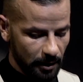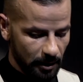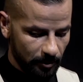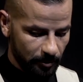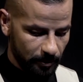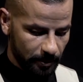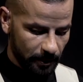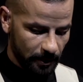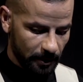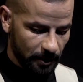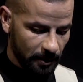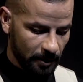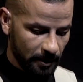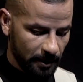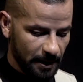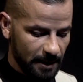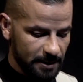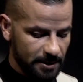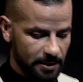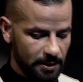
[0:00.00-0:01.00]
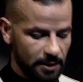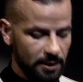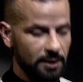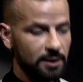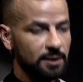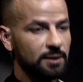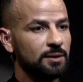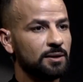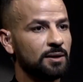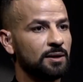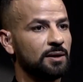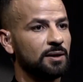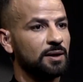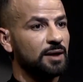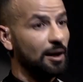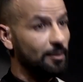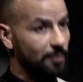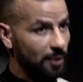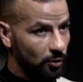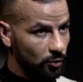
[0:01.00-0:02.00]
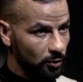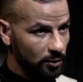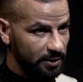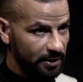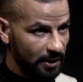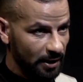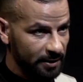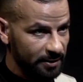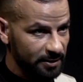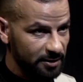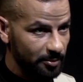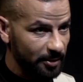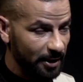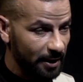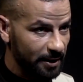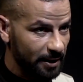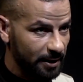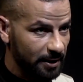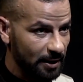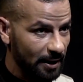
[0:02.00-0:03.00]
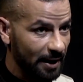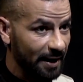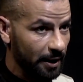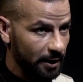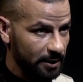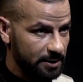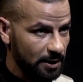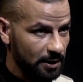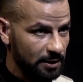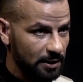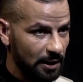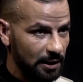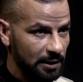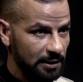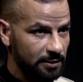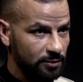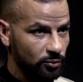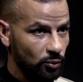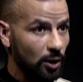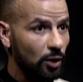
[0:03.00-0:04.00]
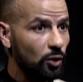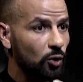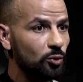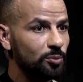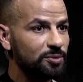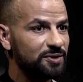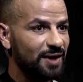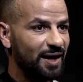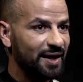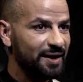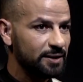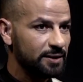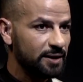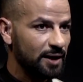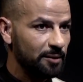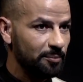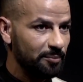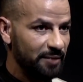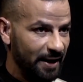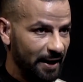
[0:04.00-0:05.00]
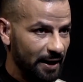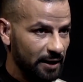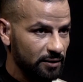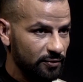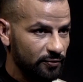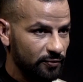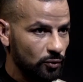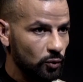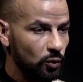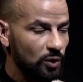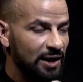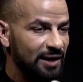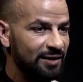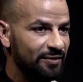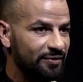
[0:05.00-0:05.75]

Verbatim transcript: طيب آه، ياسين آه، كما قلت أنت بأنك اعتدلت وقمت أيضا بحذف كل